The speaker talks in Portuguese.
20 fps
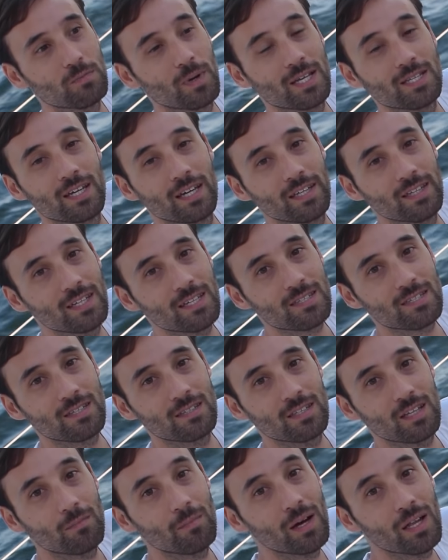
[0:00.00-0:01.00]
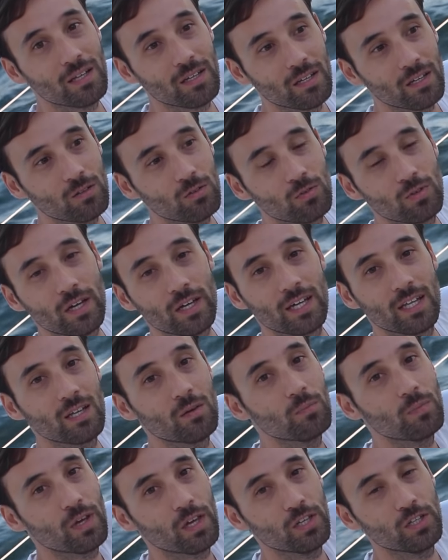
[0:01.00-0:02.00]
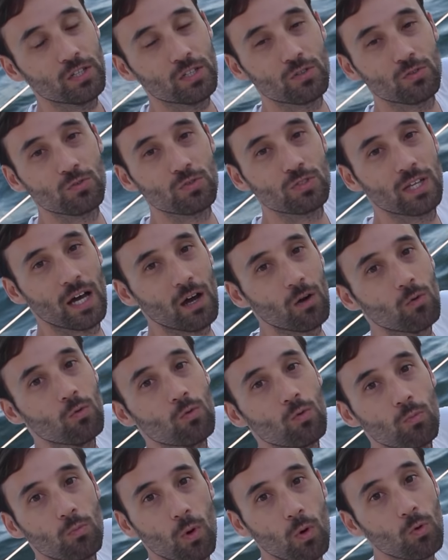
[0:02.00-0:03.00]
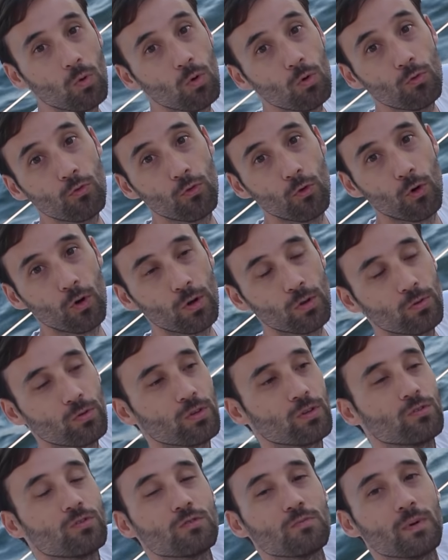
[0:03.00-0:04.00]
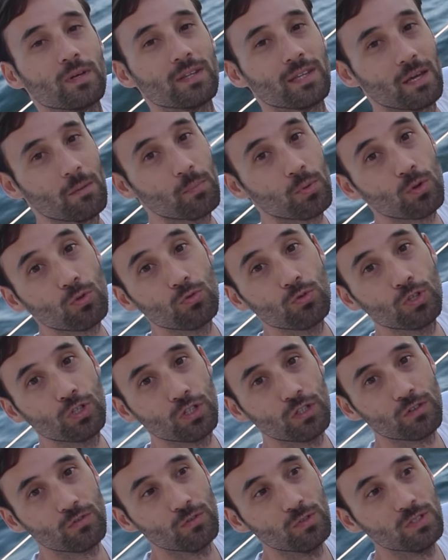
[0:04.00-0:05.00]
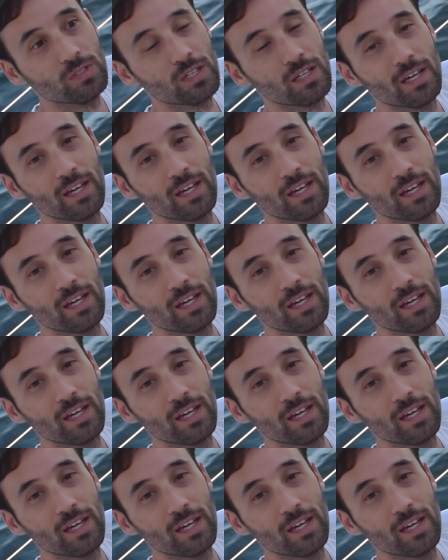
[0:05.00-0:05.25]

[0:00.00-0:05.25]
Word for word: mas ainda assim trabalhando naquele ambiente que nos dá um bom conforto, que nos mantém produtivos.